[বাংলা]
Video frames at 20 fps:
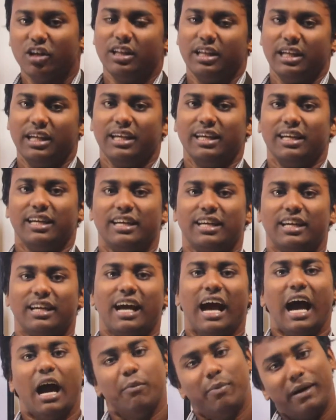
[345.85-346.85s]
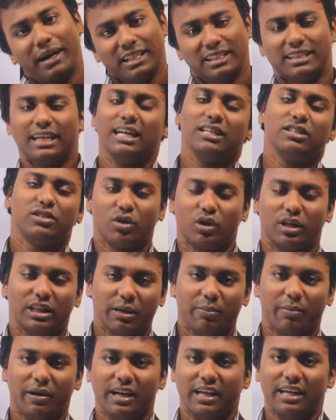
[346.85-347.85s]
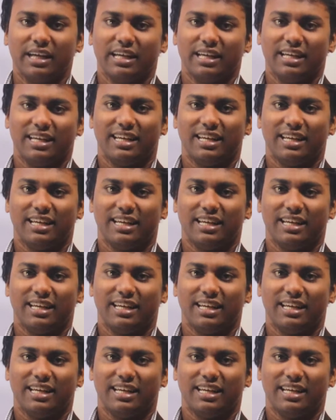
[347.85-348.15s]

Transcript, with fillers: যদি আবার চার্জ করতে পারি